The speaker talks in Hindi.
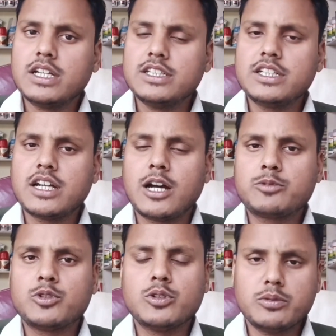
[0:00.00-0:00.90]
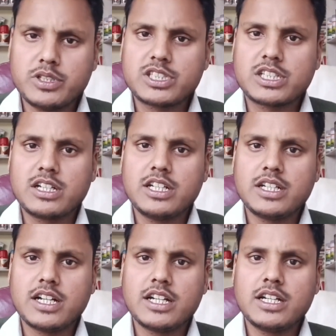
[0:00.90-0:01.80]
ये आपको मिक्स कर
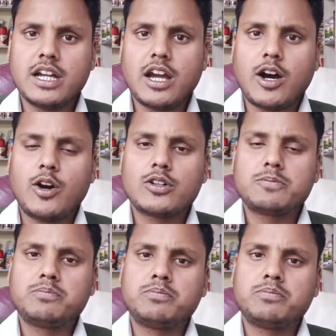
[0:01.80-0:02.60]
लेना है और